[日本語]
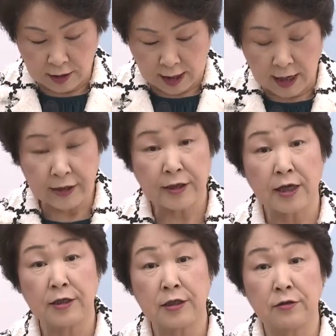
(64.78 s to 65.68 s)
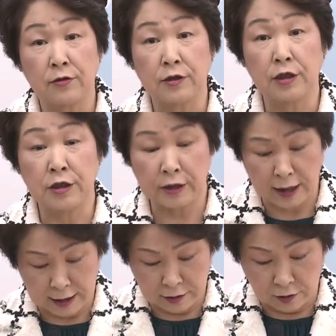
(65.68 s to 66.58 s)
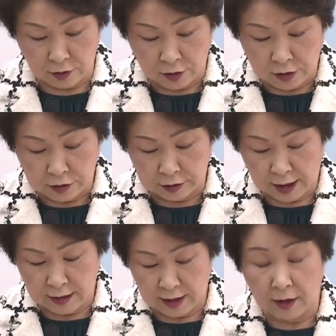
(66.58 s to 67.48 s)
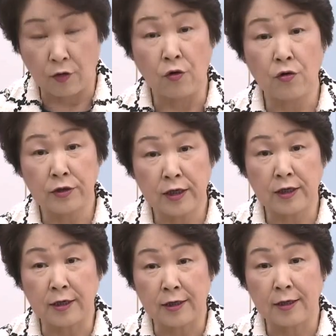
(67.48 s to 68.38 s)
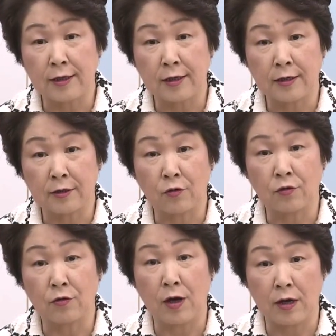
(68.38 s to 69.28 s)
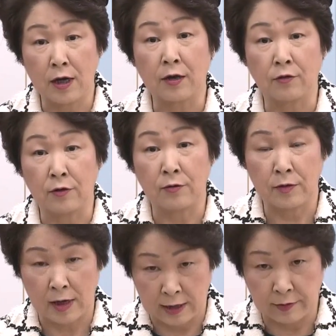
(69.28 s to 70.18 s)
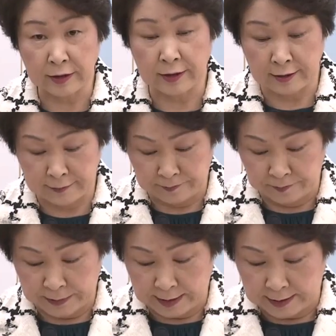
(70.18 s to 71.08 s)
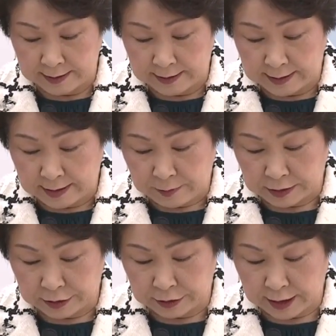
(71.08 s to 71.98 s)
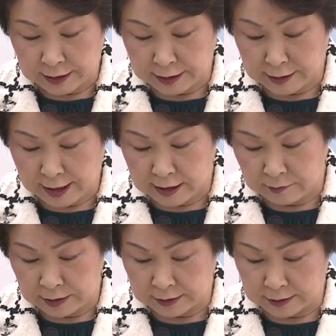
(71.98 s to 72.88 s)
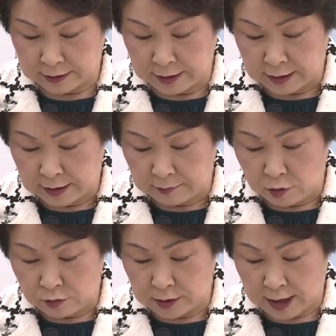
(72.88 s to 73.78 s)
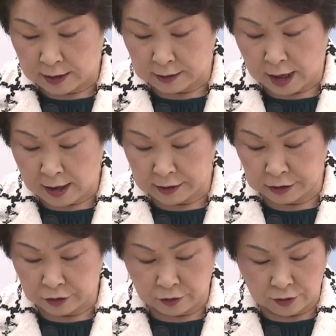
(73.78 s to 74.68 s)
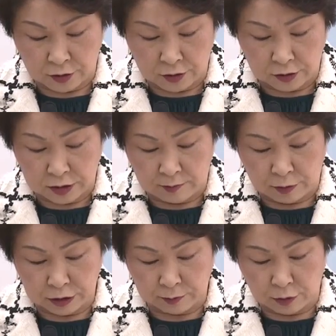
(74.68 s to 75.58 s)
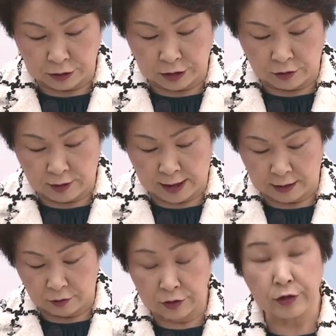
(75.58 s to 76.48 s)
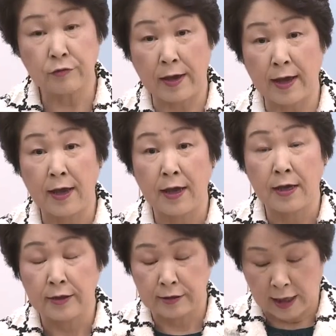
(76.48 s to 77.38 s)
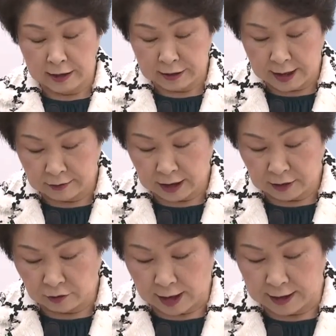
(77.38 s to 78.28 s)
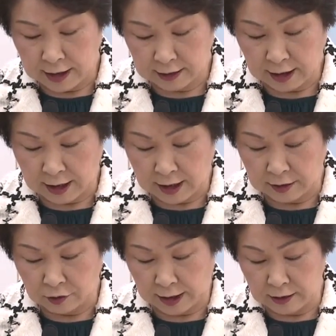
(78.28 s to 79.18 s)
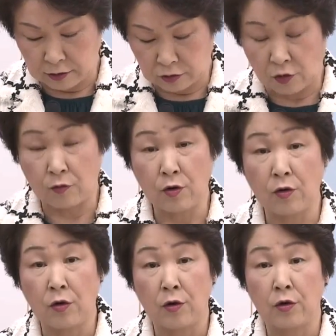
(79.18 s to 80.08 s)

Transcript: 開催地の自治体の負担が大きい、ところはあのあります、まあ、主催者であります文部科学省日本スポーツ協会を含め財政負担の在り方の検討も